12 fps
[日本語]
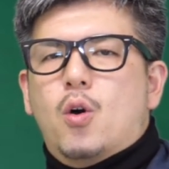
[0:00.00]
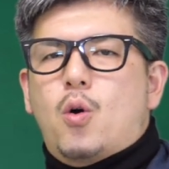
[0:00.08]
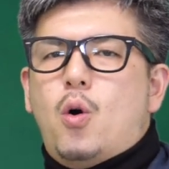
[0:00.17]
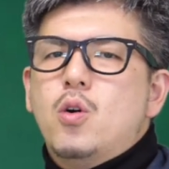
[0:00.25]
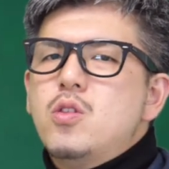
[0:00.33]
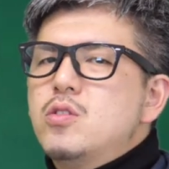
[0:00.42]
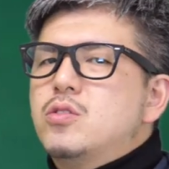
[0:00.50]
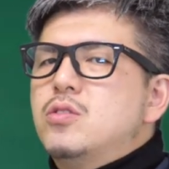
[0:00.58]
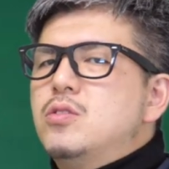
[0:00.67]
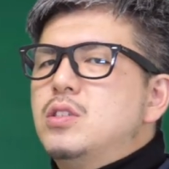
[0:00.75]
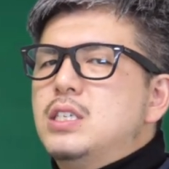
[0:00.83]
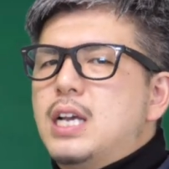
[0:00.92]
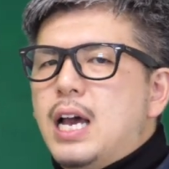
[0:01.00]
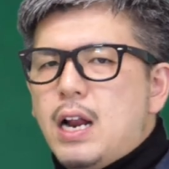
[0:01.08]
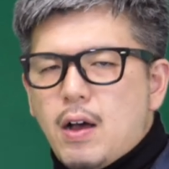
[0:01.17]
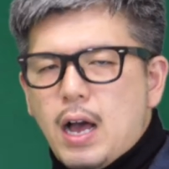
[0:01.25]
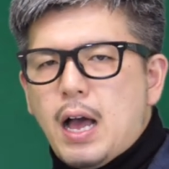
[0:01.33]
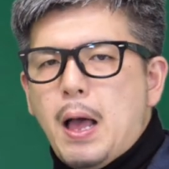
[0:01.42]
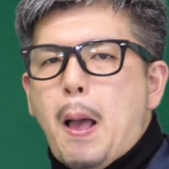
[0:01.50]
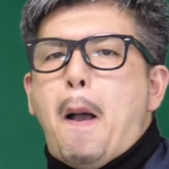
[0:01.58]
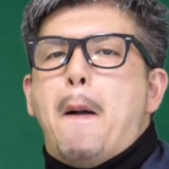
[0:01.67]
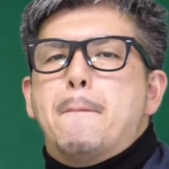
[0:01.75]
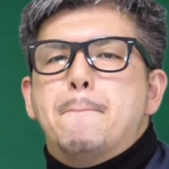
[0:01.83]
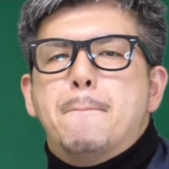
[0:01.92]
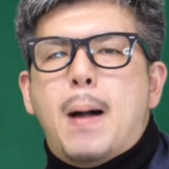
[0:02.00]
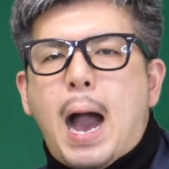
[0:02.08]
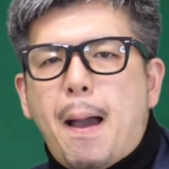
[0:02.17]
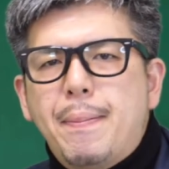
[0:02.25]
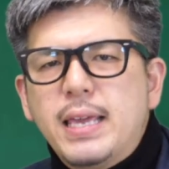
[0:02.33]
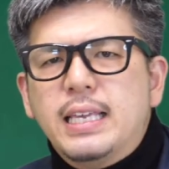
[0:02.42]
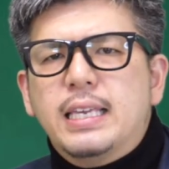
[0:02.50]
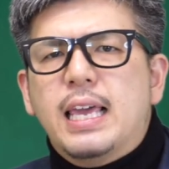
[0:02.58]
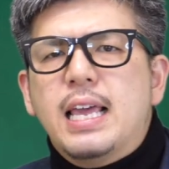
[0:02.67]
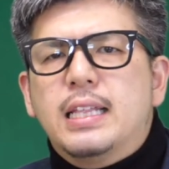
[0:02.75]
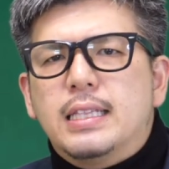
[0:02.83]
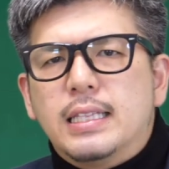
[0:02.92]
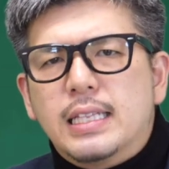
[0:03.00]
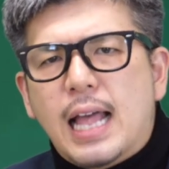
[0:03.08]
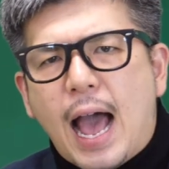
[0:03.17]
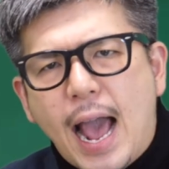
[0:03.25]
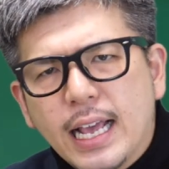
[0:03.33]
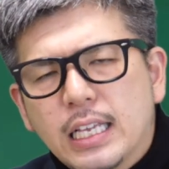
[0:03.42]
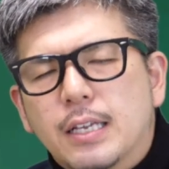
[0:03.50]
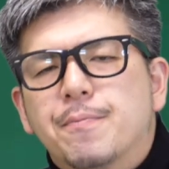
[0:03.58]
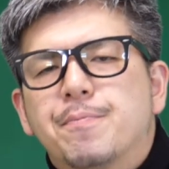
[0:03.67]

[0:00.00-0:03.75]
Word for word: この数字からは間引けない